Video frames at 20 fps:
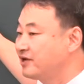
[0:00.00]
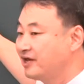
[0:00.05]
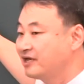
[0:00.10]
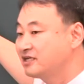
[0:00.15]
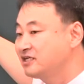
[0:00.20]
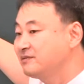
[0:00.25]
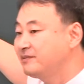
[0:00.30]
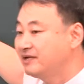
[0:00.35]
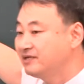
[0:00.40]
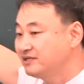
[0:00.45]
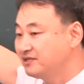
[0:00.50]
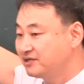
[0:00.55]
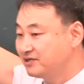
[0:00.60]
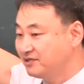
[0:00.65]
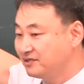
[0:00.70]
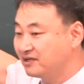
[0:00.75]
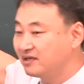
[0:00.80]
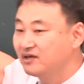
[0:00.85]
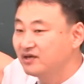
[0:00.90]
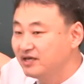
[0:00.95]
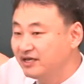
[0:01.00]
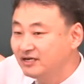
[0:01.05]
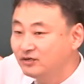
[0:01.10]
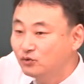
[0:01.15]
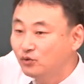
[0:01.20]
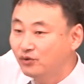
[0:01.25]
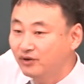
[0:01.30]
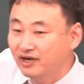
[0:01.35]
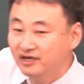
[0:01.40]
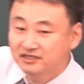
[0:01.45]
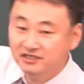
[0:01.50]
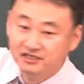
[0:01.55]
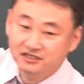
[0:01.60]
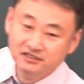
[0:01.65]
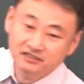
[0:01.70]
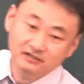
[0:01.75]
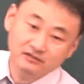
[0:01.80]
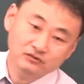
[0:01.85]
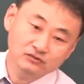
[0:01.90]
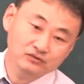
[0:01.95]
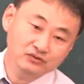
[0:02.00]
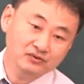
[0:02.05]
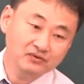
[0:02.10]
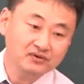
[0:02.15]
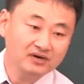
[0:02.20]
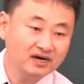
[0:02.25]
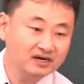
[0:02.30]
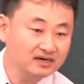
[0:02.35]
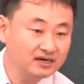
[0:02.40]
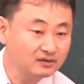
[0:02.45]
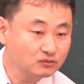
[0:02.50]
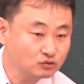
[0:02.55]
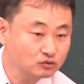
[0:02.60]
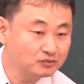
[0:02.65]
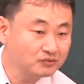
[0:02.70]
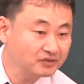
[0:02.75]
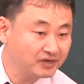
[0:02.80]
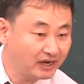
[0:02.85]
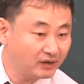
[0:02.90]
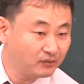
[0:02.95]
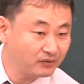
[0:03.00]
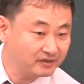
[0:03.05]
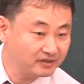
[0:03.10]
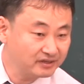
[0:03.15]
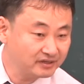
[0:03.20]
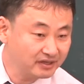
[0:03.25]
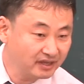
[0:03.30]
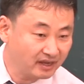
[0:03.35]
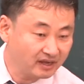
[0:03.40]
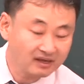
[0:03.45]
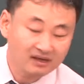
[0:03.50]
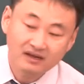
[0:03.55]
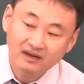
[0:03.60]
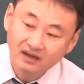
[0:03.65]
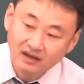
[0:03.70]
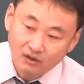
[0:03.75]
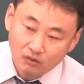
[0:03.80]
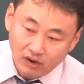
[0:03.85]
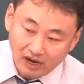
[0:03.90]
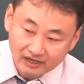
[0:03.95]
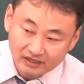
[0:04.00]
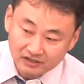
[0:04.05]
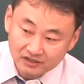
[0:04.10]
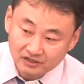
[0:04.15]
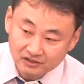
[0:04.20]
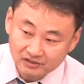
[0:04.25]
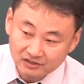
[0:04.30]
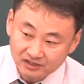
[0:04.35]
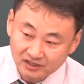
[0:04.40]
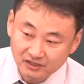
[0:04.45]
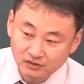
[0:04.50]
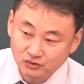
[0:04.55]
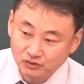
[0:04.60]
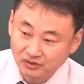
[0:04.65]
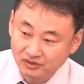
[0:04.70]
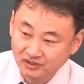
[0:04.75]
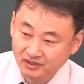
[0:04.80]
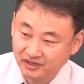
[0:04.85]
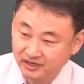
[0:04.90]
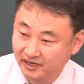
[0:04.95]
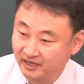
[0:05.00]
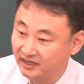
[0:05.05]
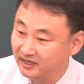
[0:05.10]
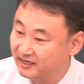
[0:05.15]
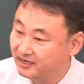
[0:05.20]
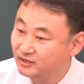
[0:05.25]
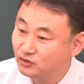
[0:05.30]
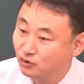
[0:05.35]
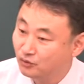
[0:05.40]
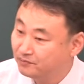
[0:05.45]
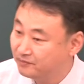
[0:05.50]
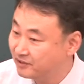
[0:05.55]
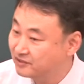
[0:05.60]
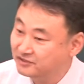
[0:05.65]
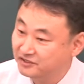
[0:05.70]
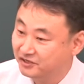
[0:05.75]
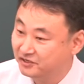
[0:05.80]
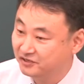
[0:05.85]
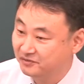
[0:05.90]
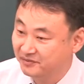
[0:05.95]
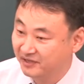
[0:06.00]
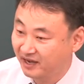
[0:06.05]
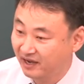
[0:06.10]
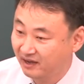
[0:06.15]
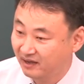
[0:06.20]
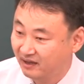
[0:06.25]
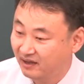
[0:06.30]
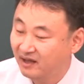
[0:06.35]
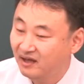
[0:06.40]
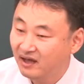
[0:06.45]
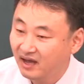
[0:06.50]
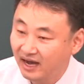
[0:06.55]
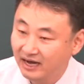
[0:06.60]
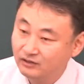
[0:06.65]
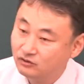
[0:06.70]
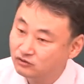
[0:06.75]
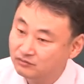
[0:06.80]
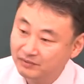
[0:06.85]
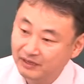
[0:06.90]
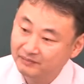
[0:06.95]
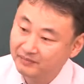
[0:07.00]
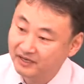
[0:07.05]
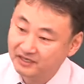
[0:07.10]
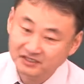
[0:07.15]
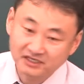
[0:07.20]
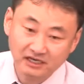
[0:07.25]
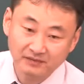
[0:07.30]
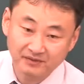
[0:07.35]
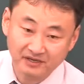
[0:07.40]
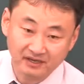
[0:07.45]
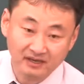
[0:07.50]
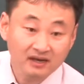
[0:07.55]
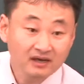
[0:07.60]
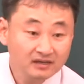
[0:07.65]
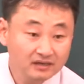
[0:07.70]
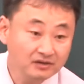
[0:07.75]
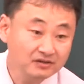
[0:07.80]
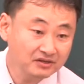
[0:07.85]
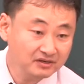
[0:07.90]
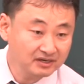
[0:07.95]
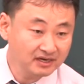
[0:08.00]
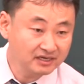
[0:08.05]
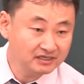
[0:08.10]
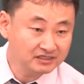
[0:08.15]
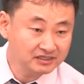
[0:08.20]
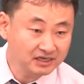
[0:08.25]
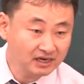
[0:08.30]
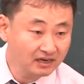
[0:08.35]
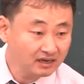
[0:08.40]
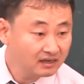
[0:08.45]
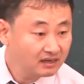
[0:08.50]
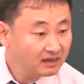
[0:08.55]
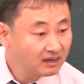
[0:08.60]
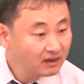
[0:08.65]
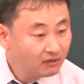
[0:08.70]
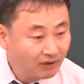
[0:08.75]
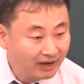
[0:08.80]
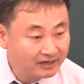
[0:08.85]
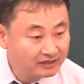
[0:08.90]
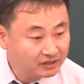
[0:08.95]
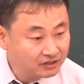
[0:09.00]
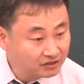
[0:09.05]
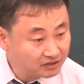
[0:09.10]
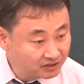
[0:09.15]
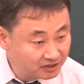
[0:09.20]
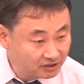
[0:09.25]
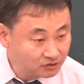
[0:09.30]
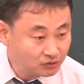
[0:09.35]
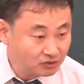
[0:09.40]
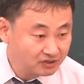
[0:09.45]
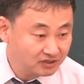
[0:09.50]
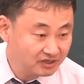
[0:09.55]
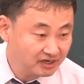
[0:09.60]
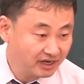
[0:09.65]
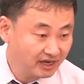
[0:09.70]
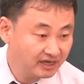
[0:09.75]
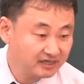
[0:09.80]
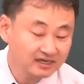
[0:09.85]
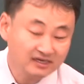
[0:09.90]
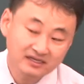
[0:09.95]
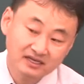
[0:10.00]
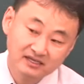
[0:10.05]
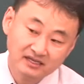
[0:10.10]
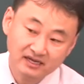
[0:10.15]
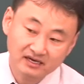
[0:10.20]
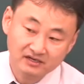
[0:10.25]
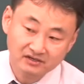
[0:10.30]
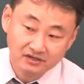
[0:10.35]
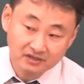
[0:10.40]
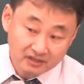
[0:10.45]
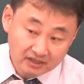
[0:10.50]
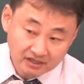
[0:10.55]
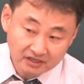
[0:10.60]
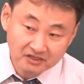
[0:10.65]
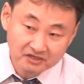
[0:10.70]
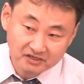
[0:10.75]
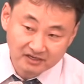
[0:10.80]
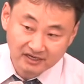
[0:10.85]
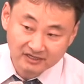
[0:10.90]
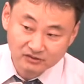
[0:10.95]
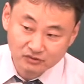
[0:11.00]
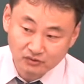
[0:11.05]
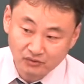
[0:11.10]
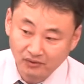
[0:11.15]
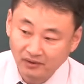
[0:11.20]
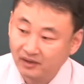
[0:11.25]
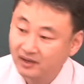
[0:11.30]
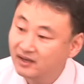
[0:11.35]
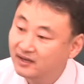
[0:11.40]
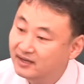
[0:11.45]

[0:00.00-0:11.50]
개 기반설은 7가지 시설군으로 각각 구분하고 있는데 환경 기초시설이 7번째였습니다. 하수, 폐폐, 제비 여섯 가지가 환경 기초시설에 해당된다는 것 기억하시고